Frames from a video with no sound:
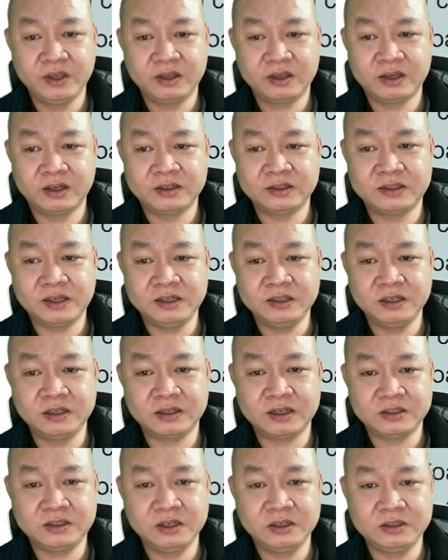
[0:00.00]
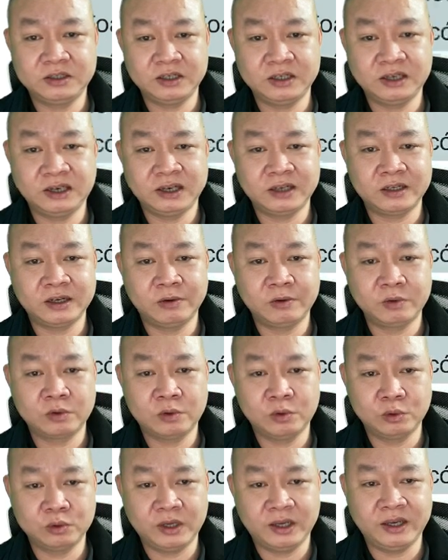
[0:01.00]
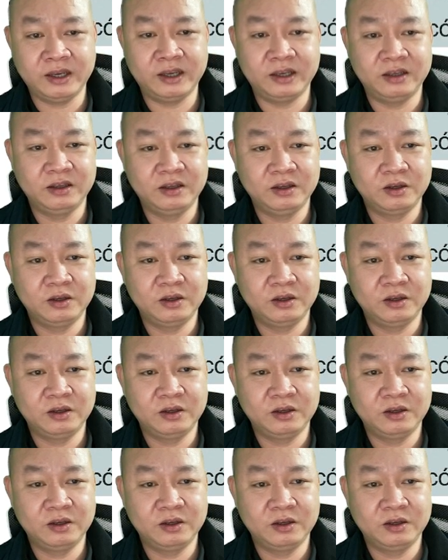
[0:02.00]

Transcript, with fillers: cần xây dựng các chương trình hành động cụ thể,